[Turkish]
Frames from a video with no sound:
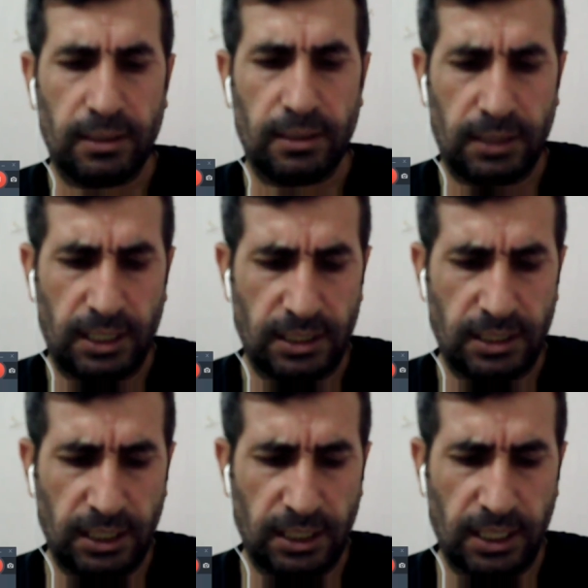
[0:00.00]

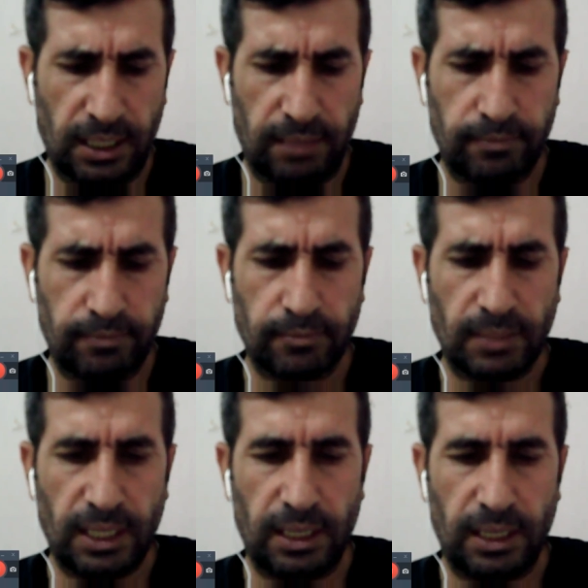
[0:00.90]
kesinlikle
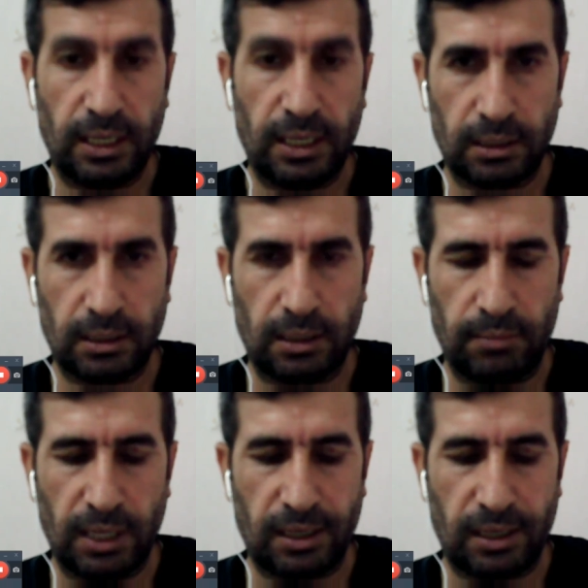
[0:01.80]
e,
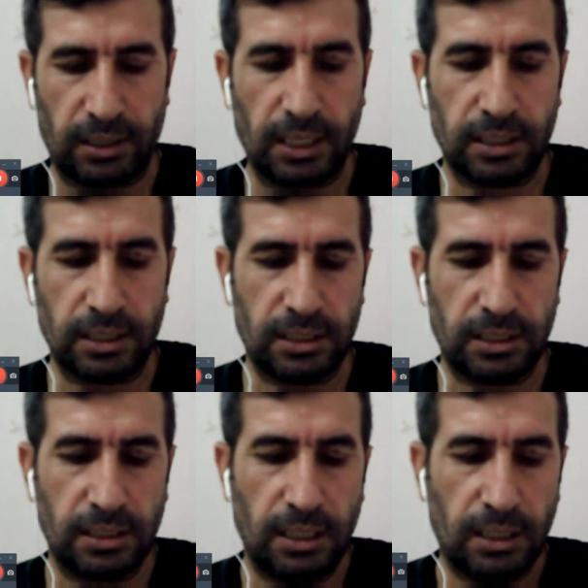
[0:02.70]
katlanmak kaderdir
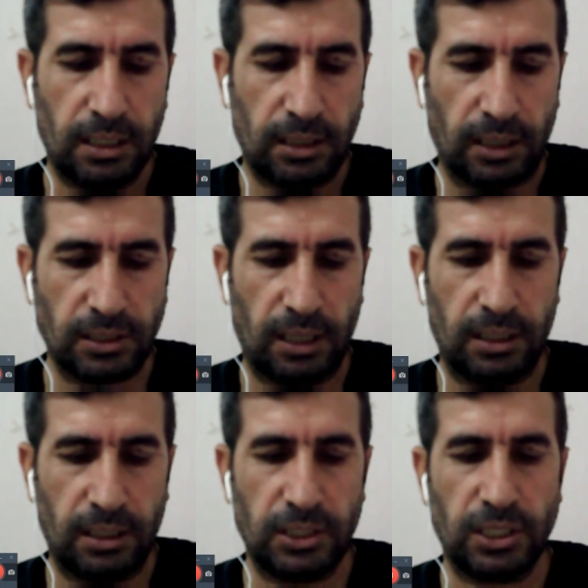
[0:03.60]
tarzı
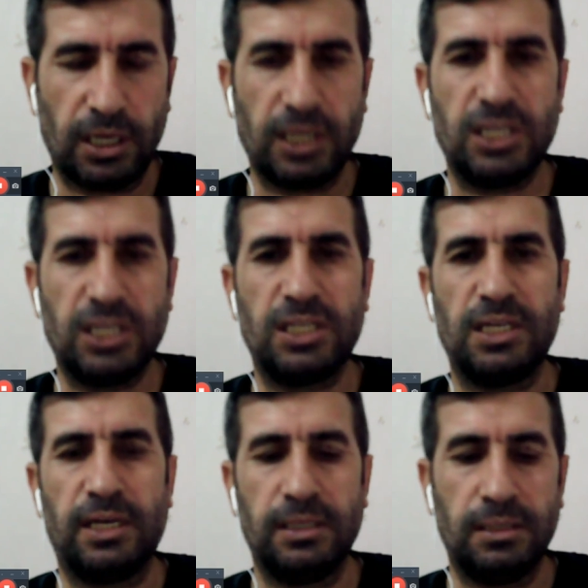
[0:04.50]
anlayışlara
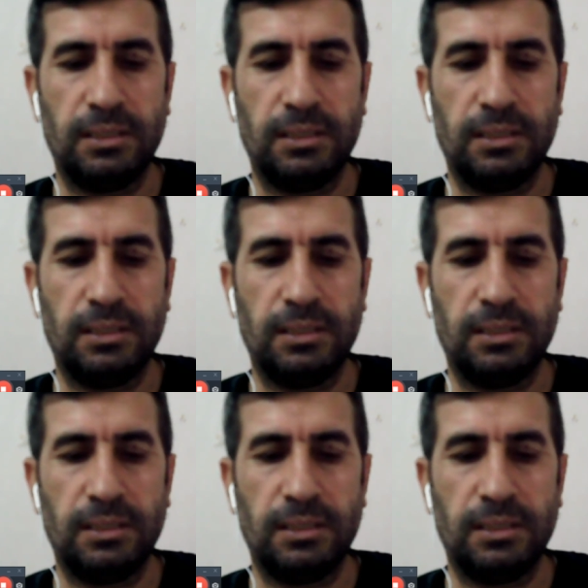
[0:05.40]
kişilerin